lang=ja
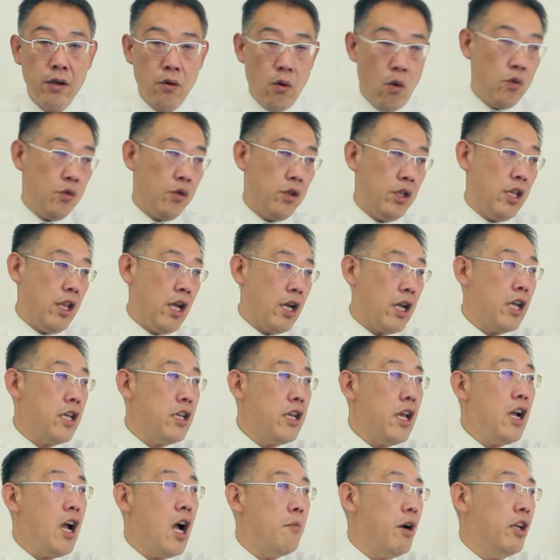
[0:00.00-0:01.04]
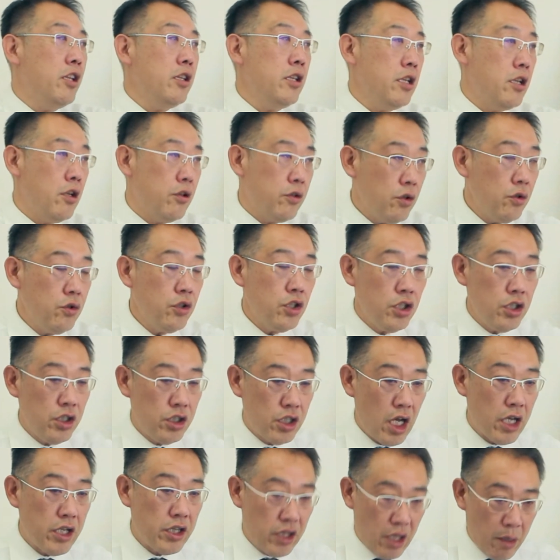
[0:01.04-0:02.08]
こんだけ家が余ってるでしょ、賃
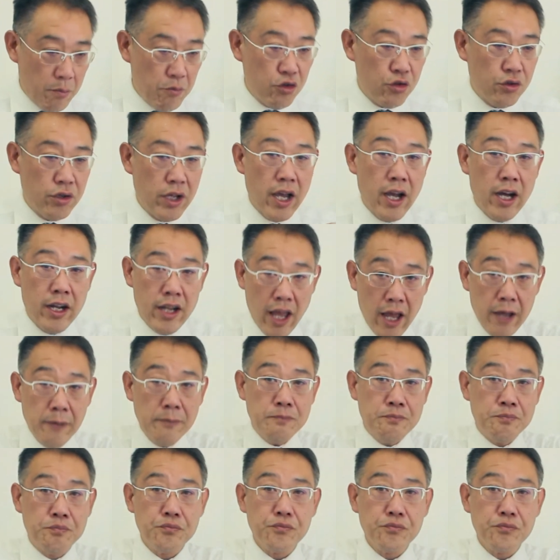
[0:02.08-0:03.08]
貸って物件がね。